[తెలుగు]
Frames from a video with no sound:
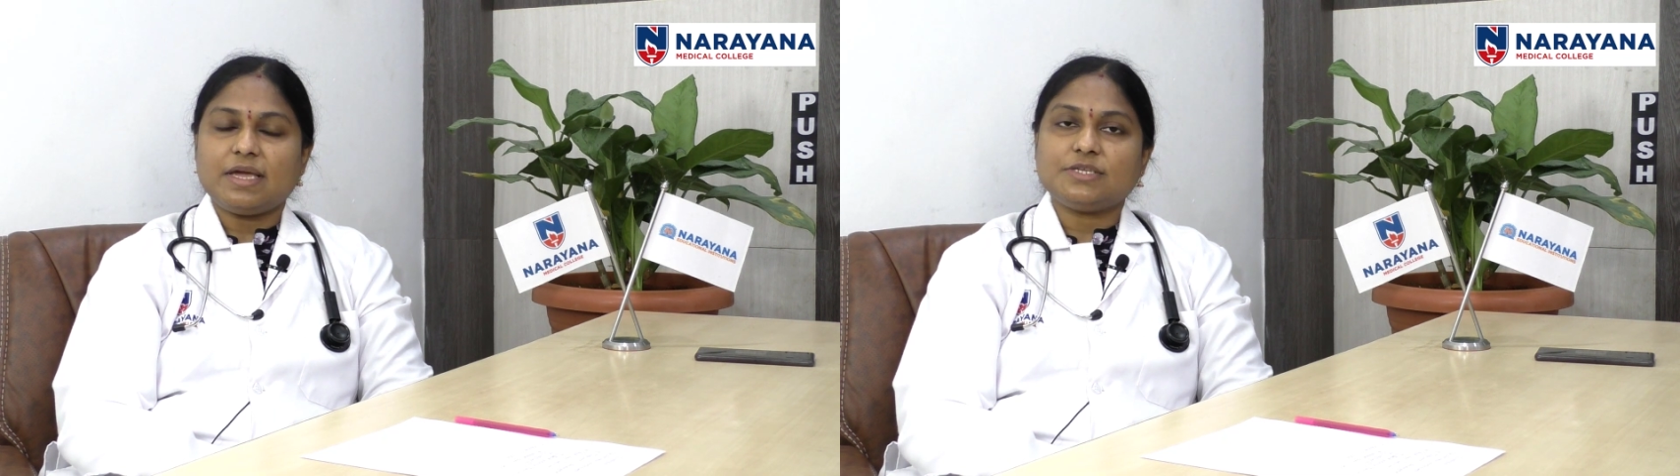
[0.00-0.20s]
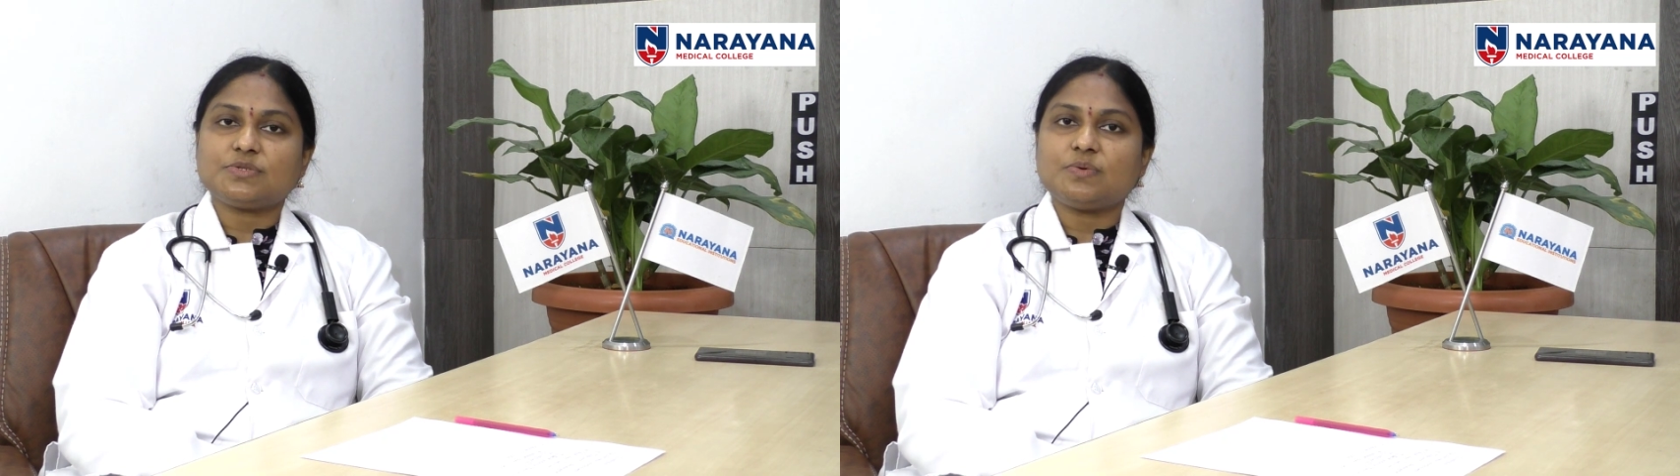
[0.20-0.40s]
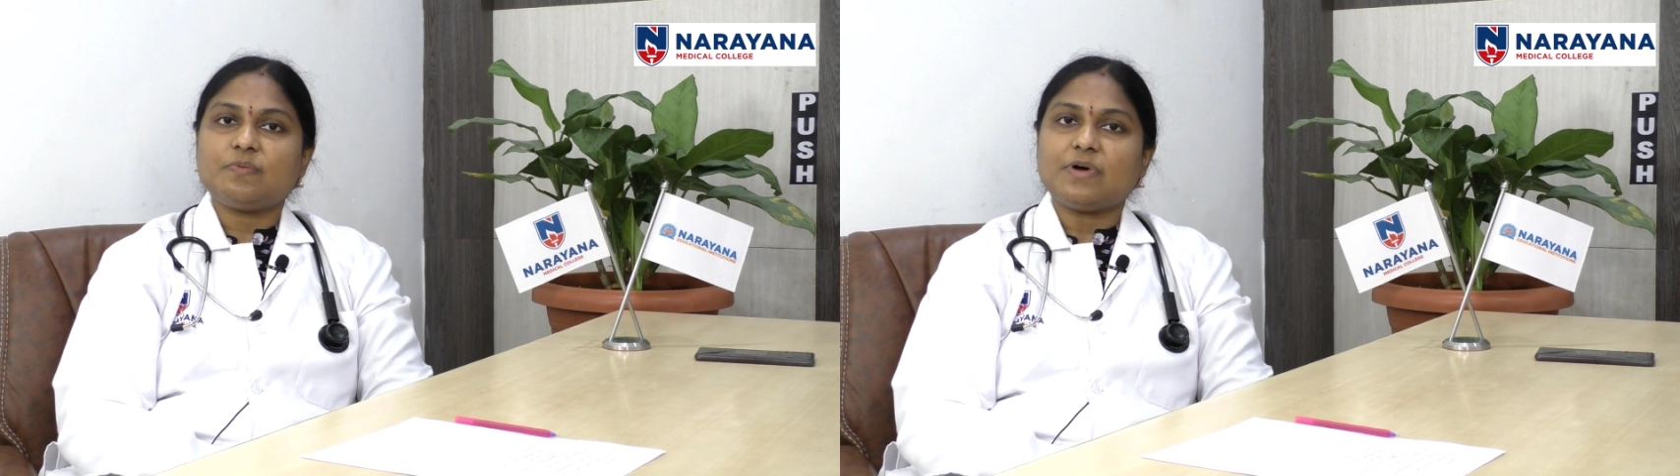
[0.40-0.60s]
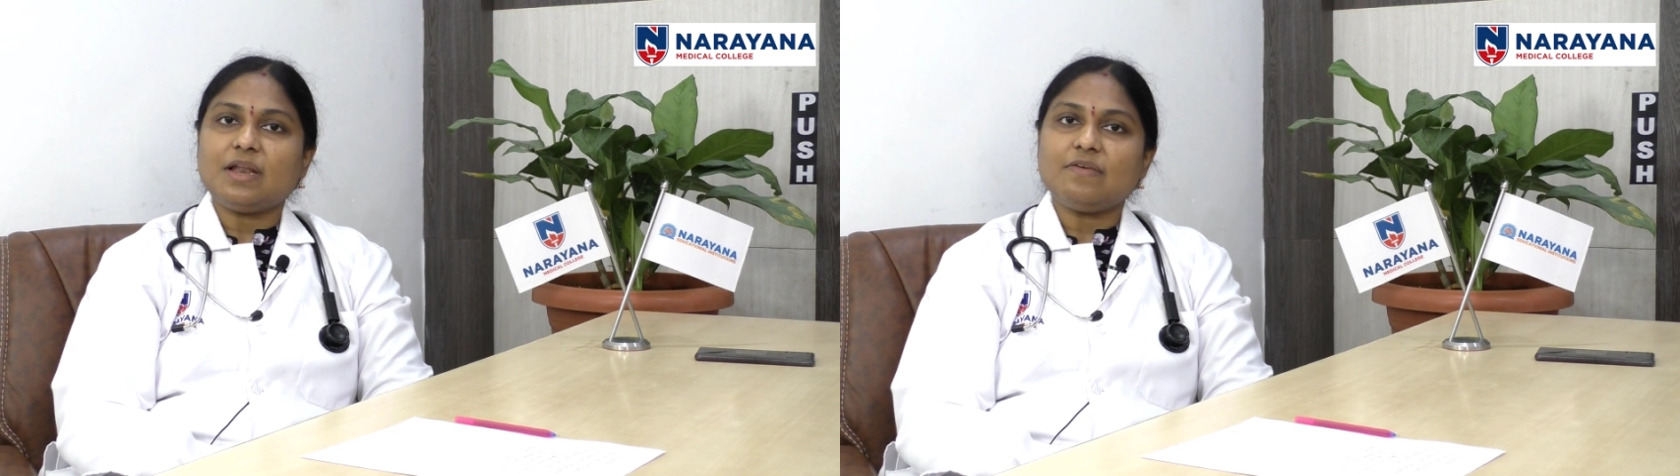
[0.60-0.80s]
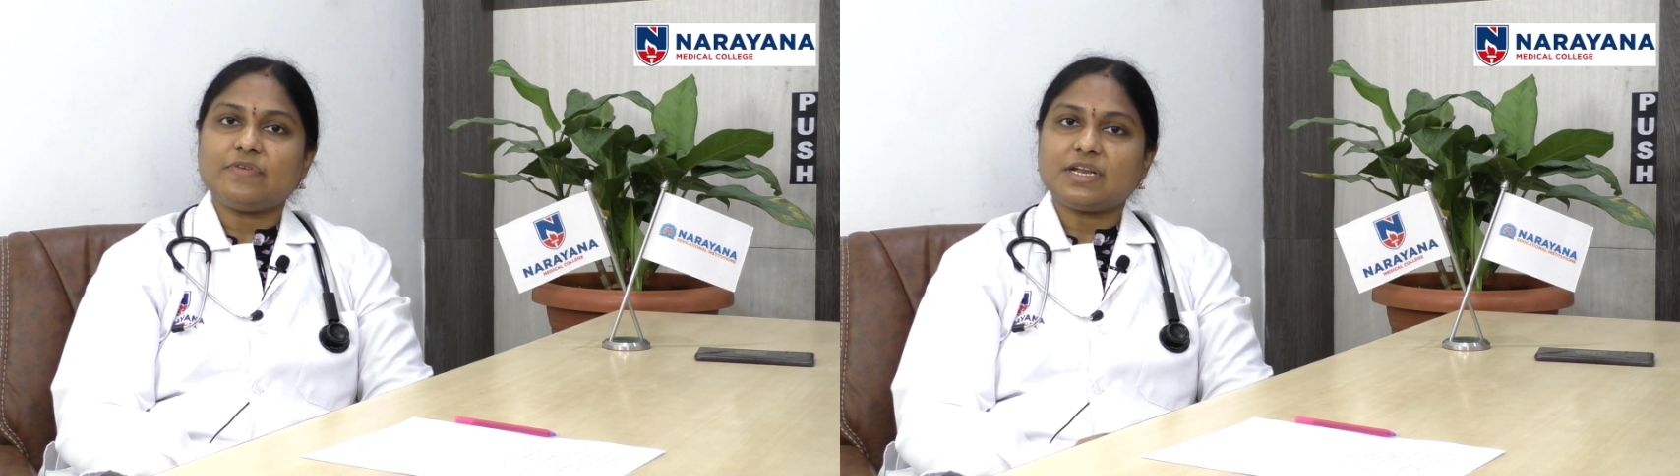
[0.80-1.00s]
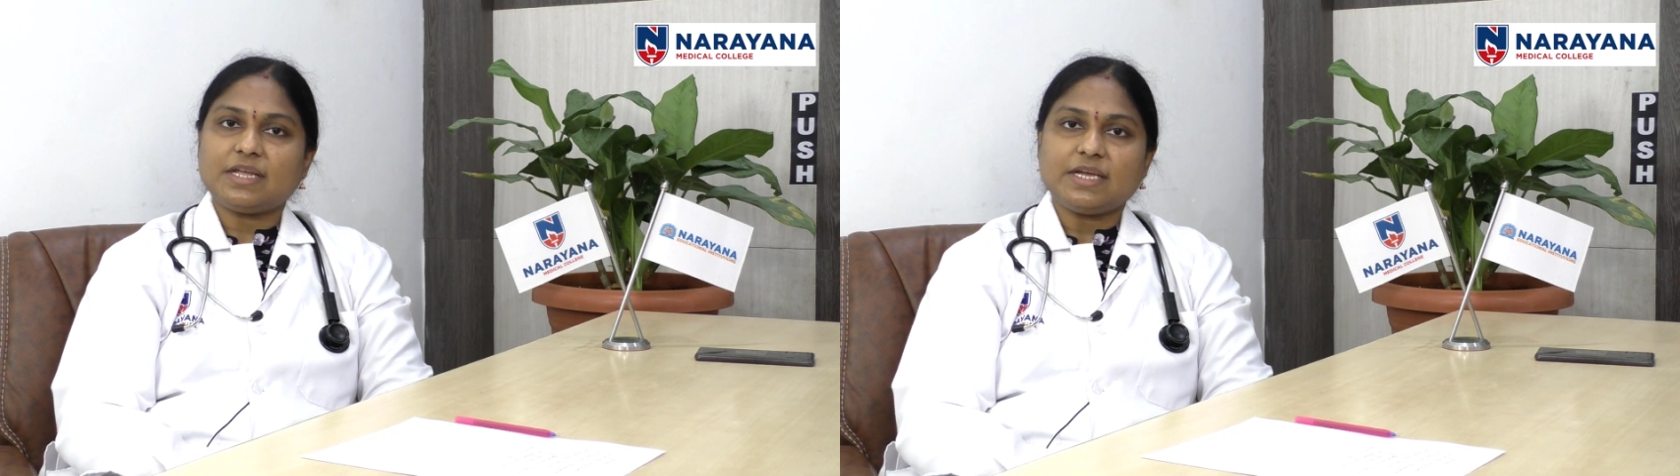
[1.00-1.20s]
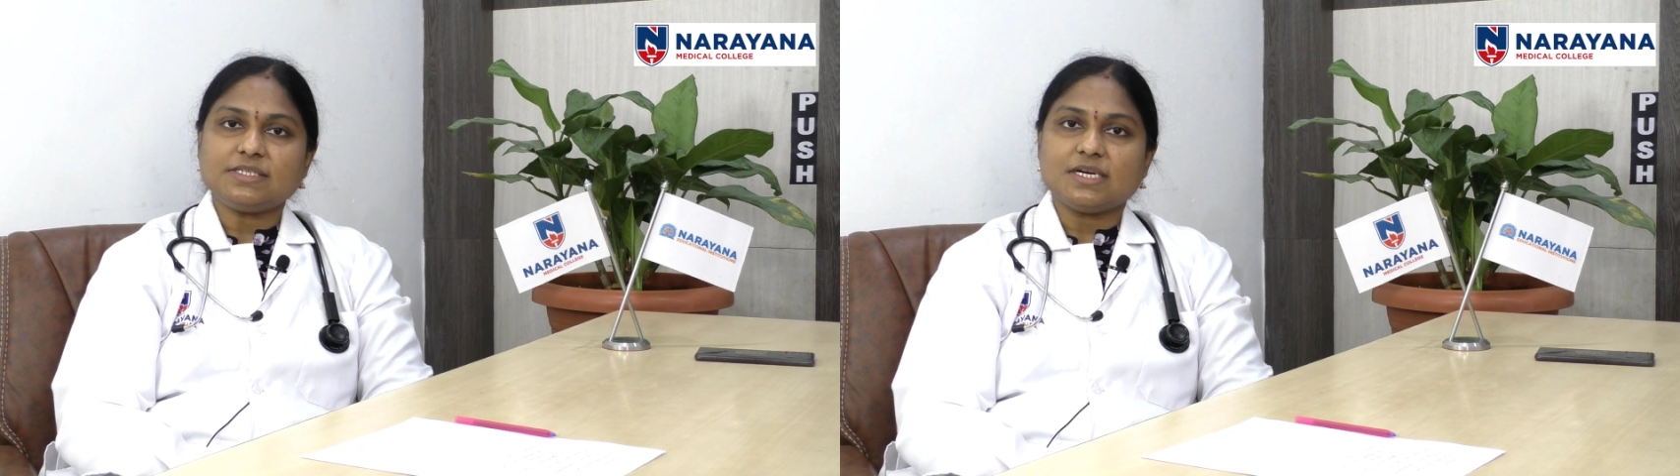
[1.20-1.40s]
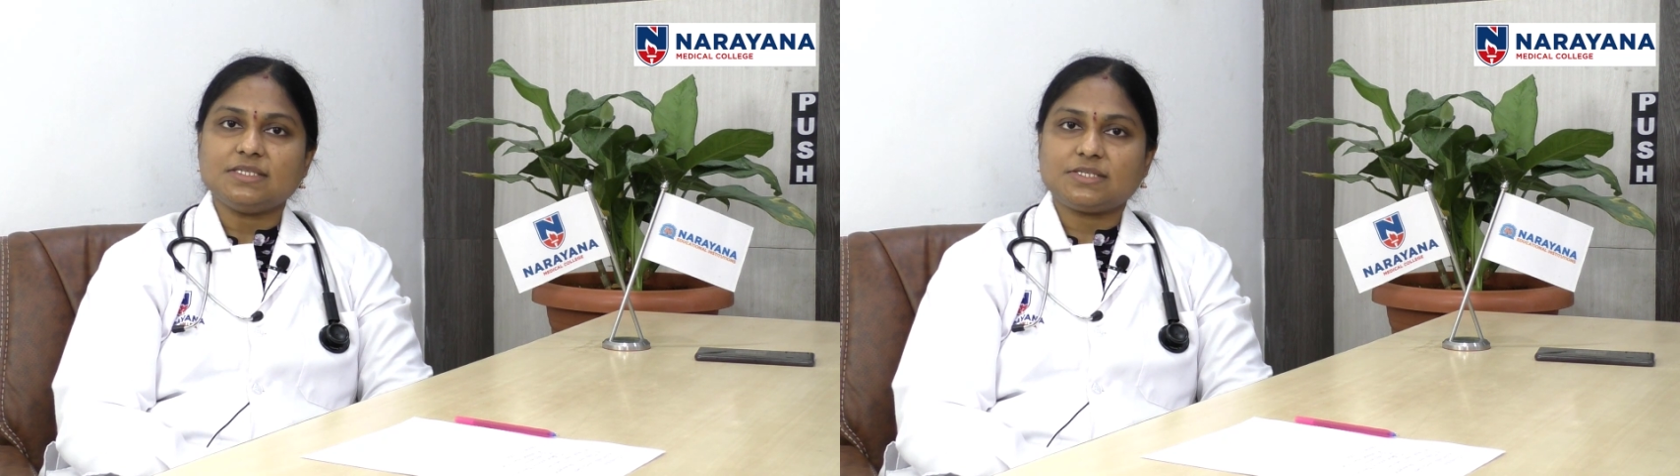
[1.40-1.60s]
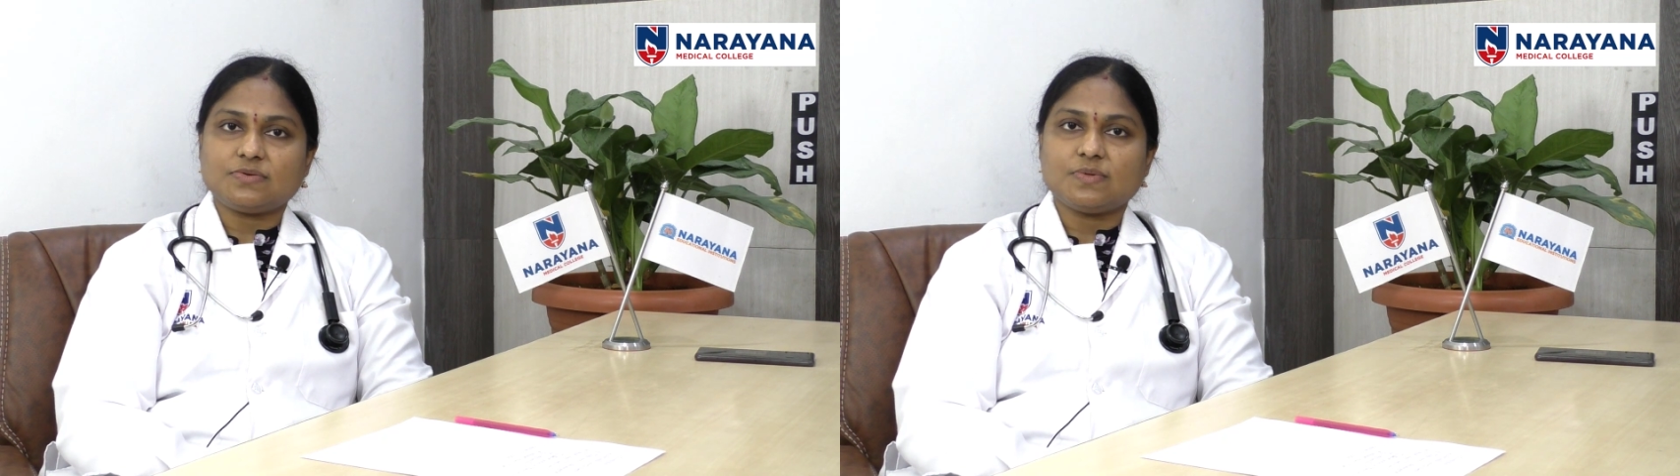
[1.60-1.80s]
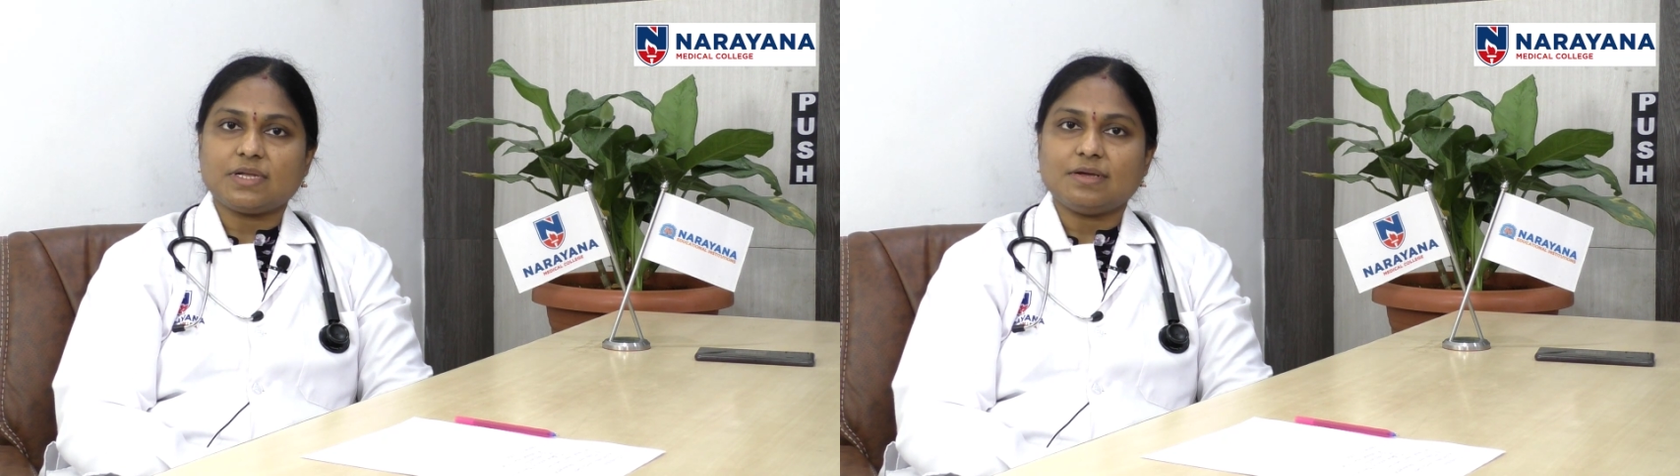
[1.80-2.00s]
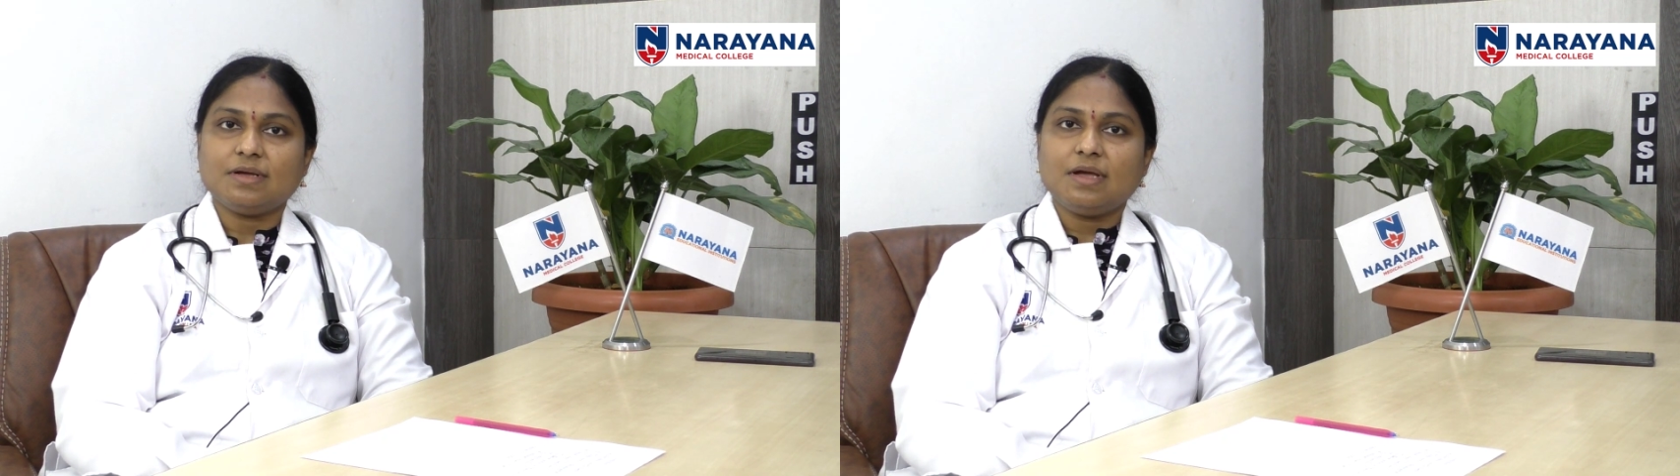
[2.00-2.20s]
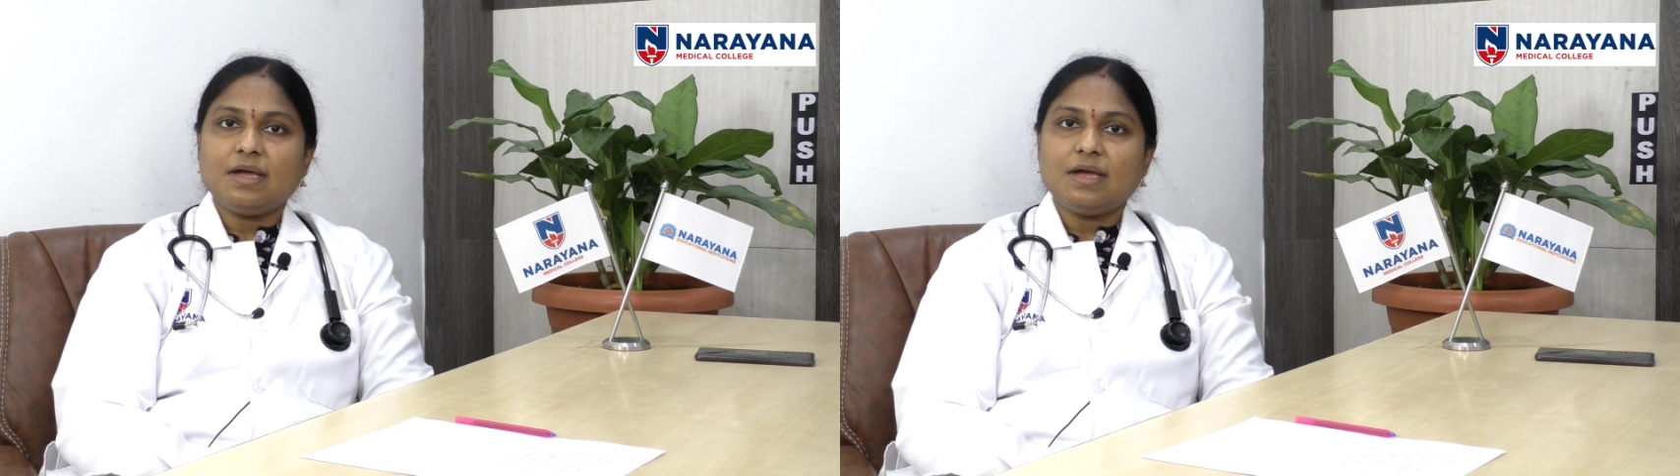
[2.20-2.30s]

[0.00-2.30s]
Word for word: ఏజ్ గ్రూప్ వాళ్ళే ఎఫెక్ట్ అయ్యే ఛాన్సెస్ ఉంది